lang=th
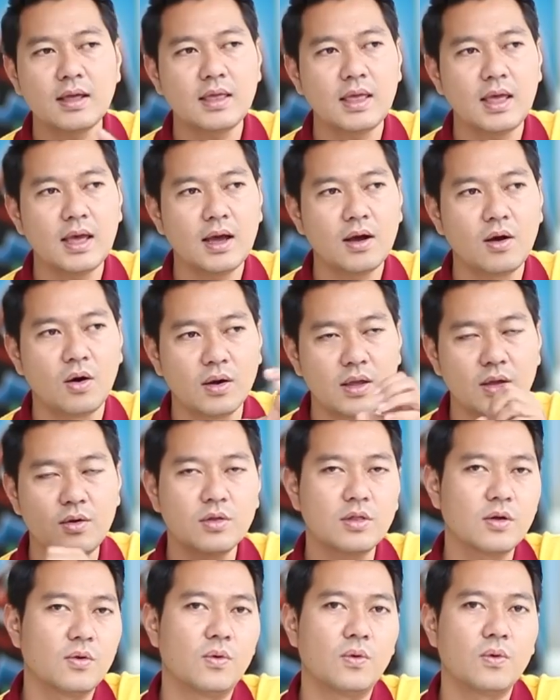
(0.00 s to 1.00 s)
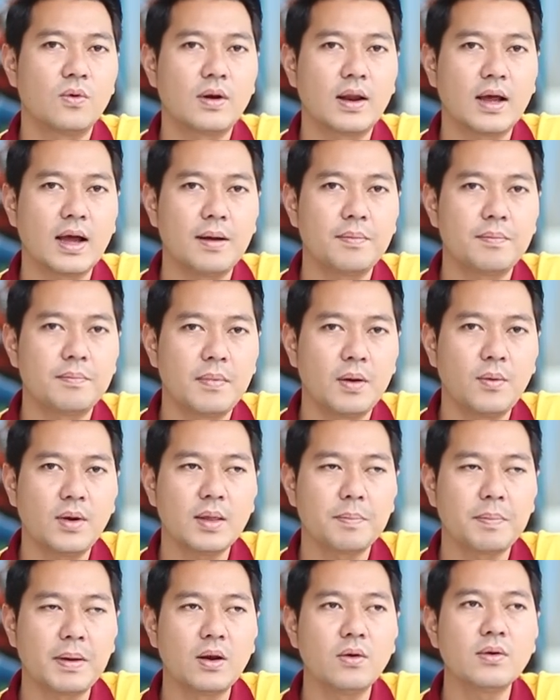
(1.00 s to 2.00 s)
ในเกียร์ของอีวสุนะครับไม่
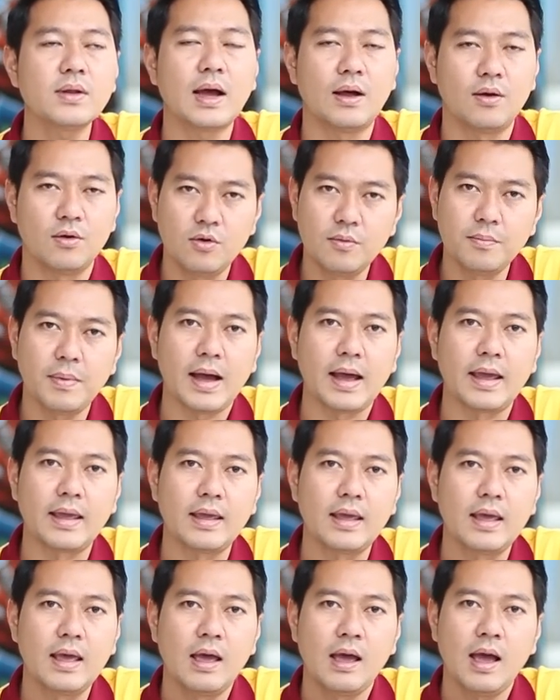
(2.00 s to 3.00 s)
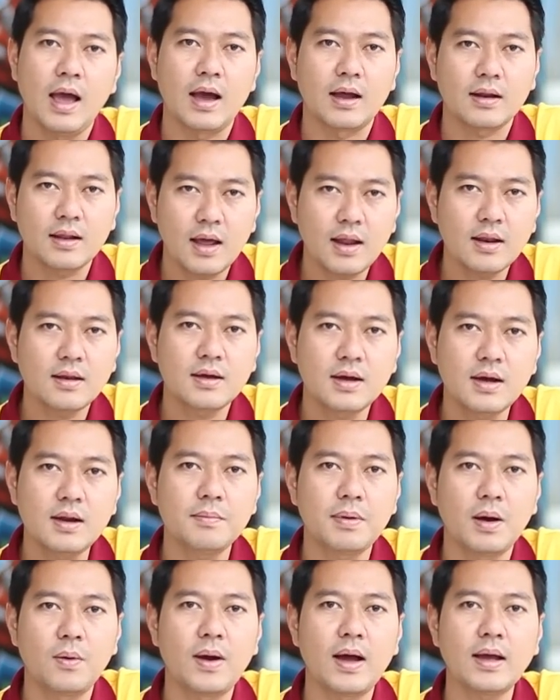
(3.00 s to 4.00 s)
ว่าจะเป็นรุ่นเก่ารุ่นใหม่ หากท่านขึ้
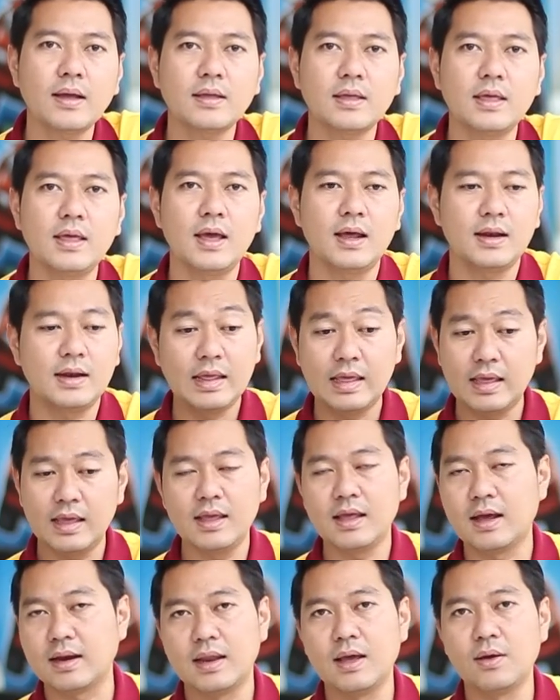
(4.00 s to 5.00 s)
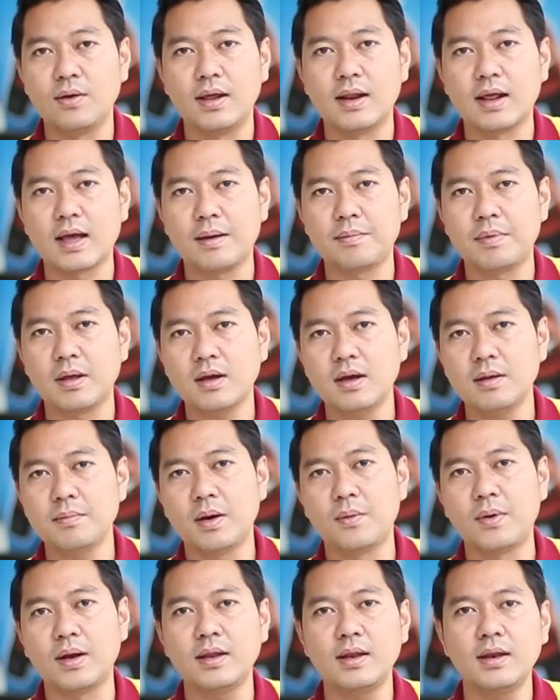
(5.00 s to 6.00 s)
นภาวะเกียร์ดีอย่างเดียวเลยนะครับแล้วขึ้น
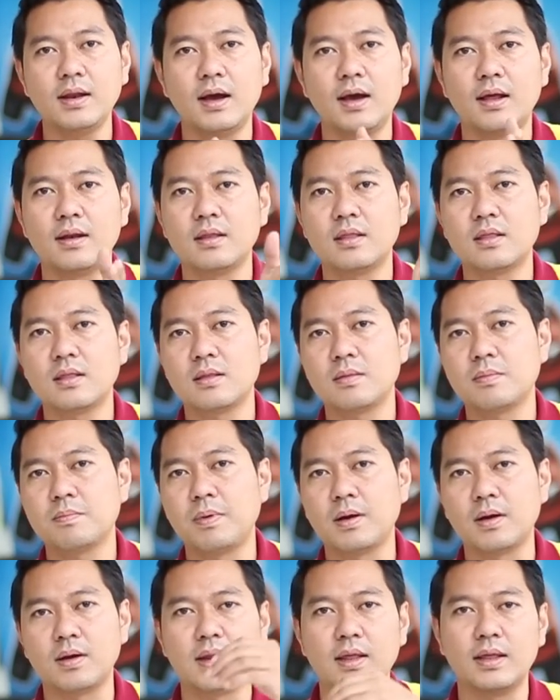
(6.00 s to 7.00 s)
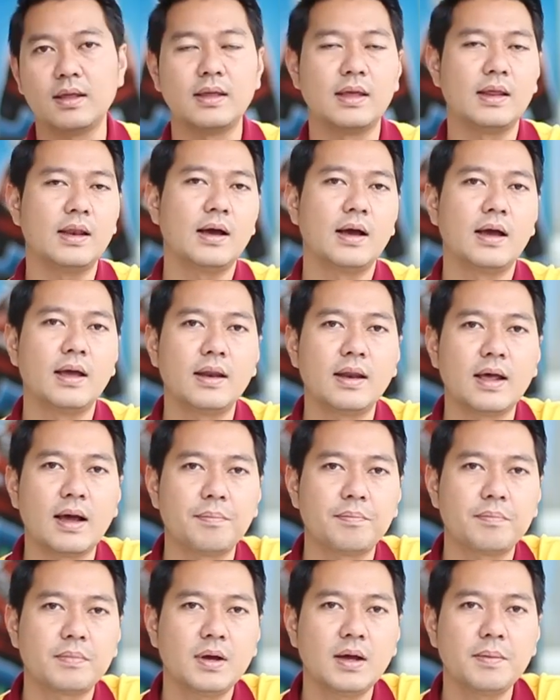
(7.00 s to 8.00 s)
ภาวะที่เนินปกติอย่างนี้เลยนะค
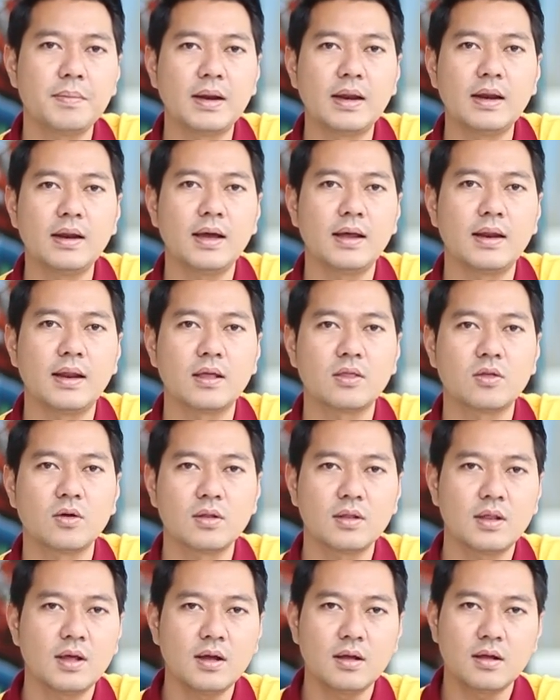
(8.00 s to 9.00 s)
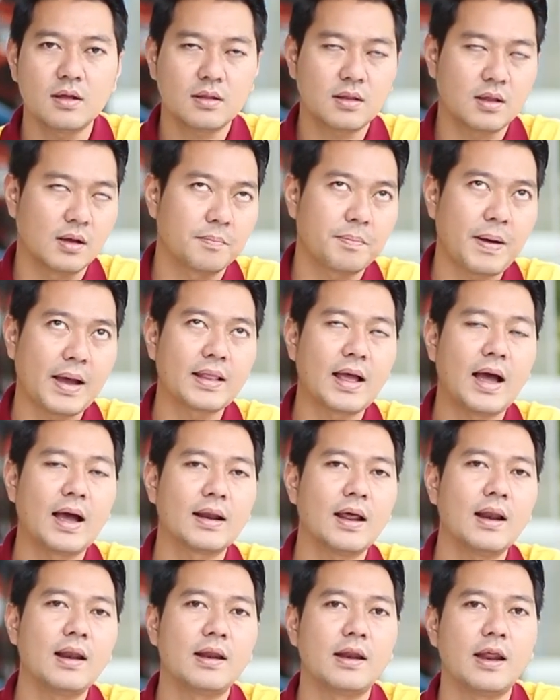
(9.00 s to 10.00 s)
รับขึ้นไปเรื่อยๆเนี่ยจนถึงถึงปลายทา
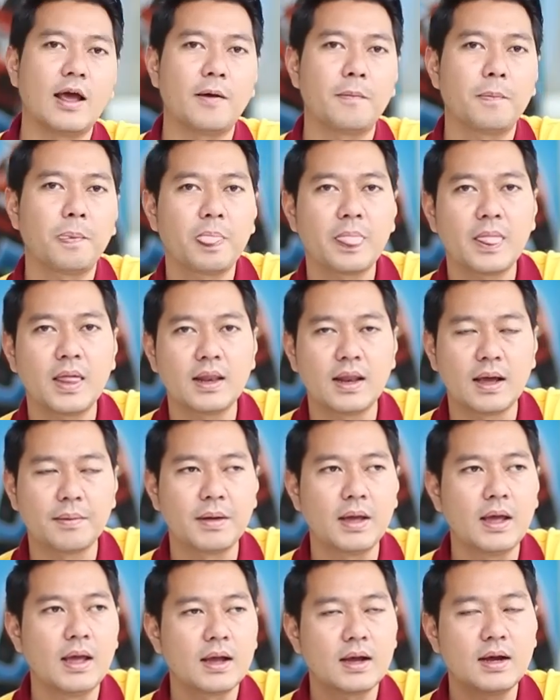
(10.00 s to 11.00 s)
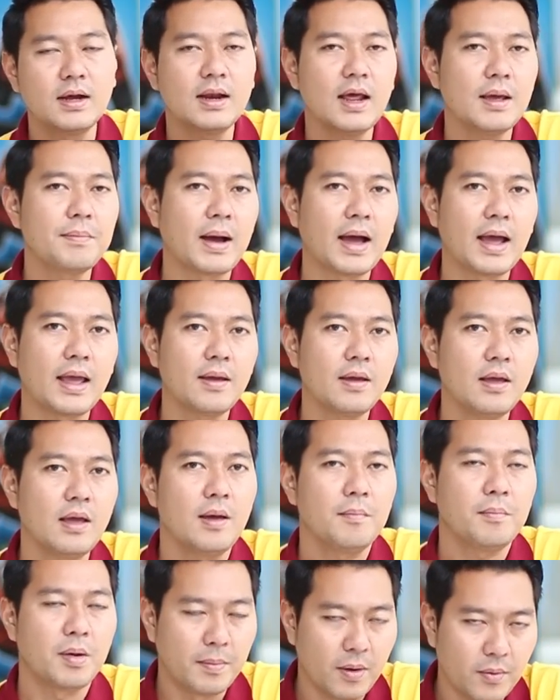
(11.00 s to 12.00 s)
งท่านเลยเนี่ยนะครับขึ้นได้ไหม
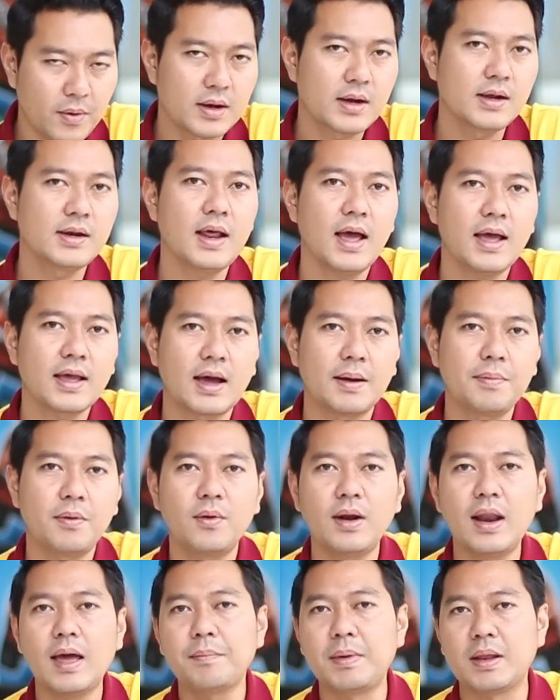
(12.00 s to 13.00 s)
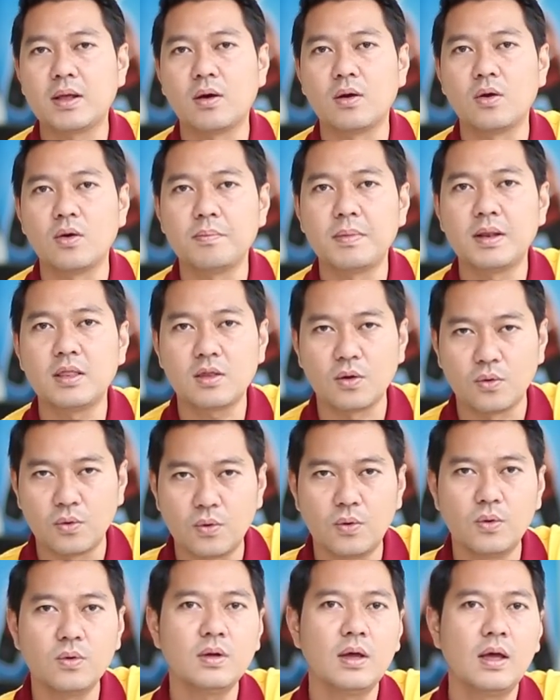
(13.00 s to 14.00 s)
ผมบอกว่าขึ้นได้ครับ เพราะว่าแรงบิดของรถมันสู
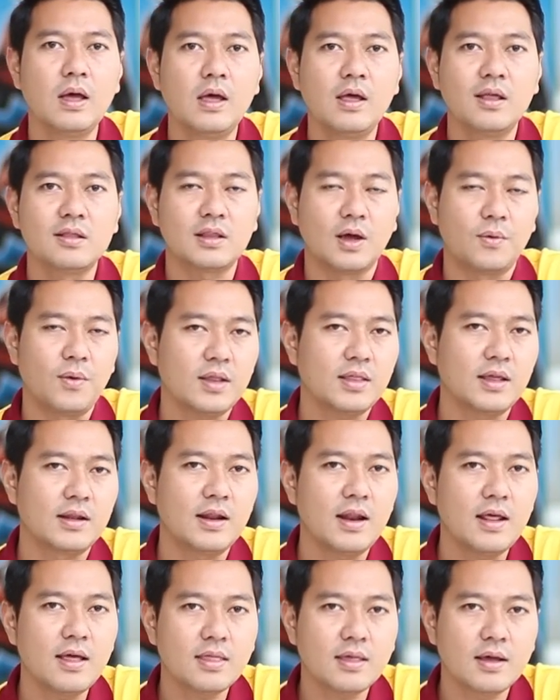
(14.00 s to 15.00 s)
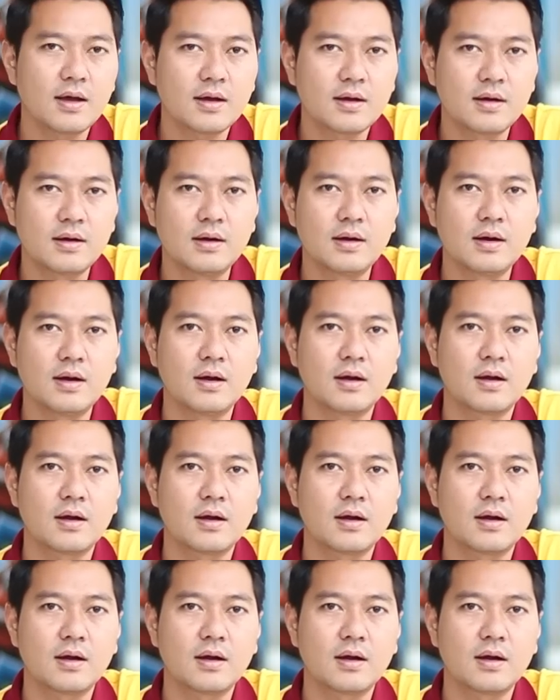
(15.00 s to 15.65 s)
ง แต่ว่าสิ่งที่ท่านจะเจอคือ